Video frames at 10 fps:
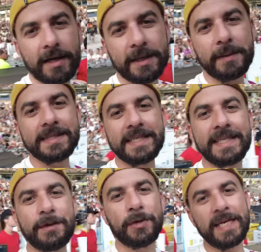adamlar size
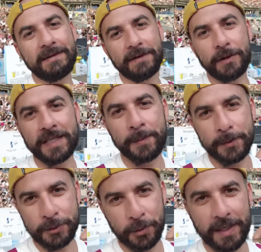2 euro geri veriyor
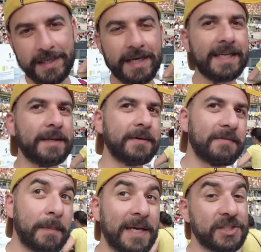depozito olarak. Hani
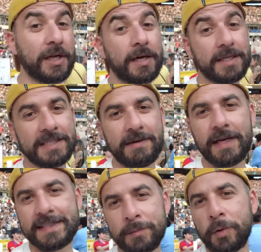ve 5 tane hakkınız var.
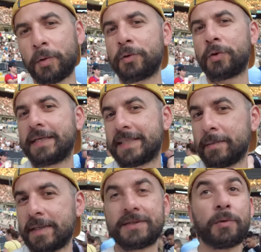Aslında burada 10 euro
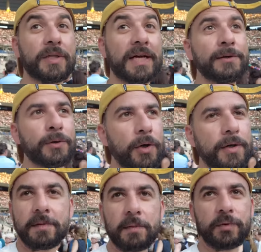kazanabiliriz. 10'ar euro.
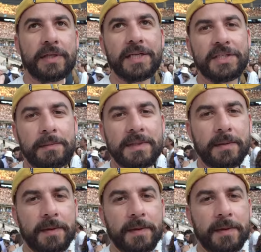buna girecek miyiz